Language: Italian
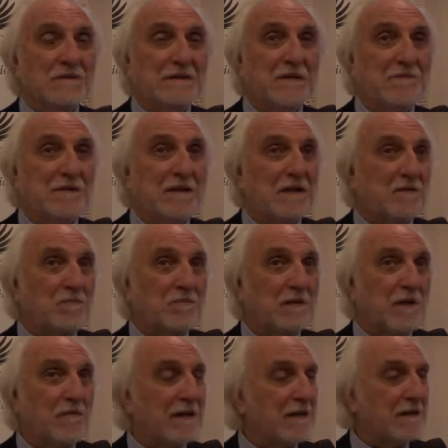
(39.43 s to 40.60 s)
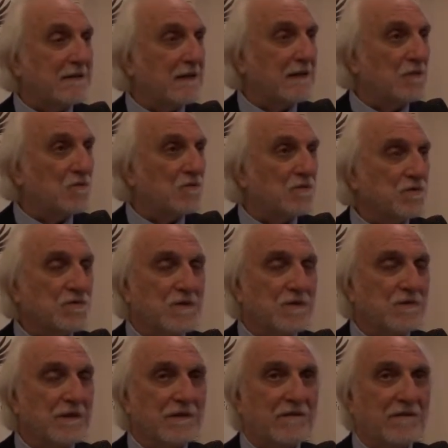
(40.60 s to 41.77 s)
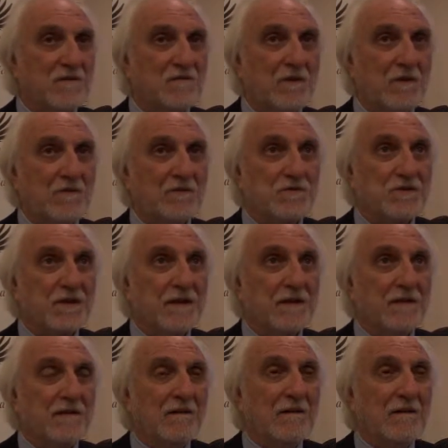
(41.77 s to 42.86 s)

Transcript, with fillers: dell'immediato dopoguerra, della ricostruzione che aveva sue logiche,